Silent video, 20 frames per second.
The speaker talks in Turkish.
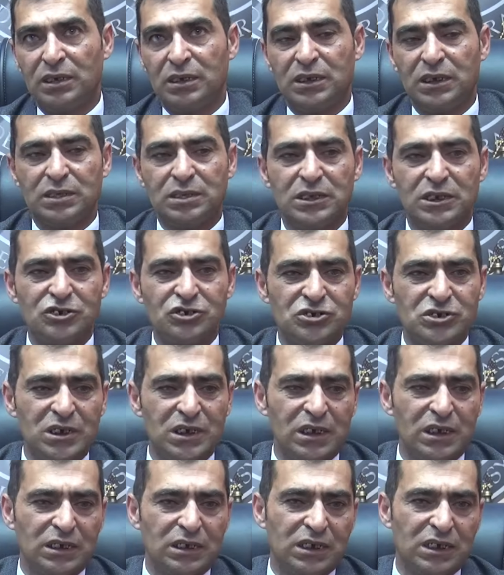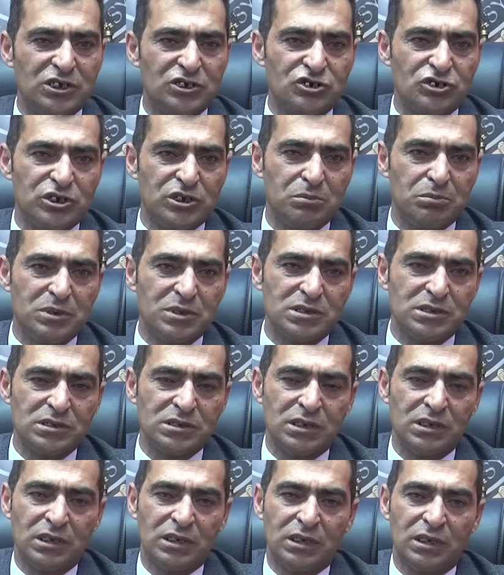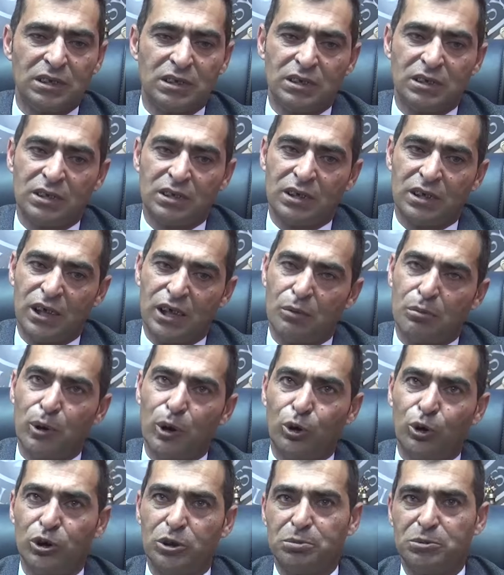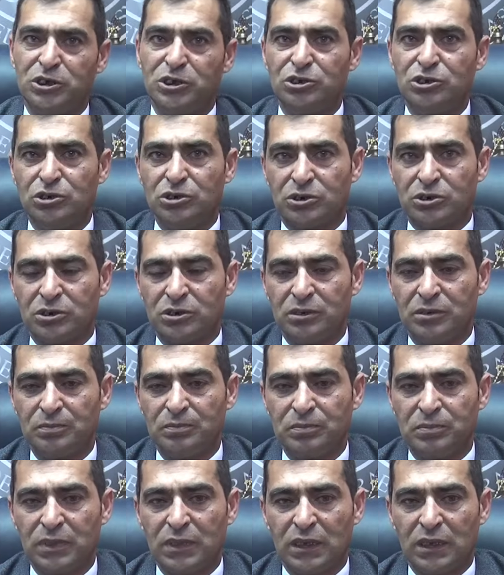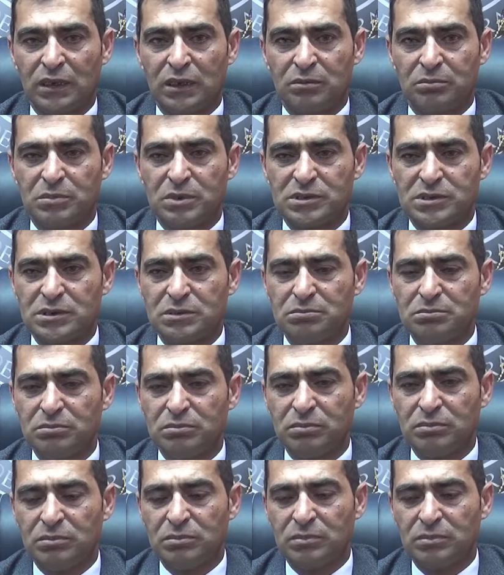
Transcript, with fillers: Gittikçe gençliğimiz heba olup gidiyor. Bizim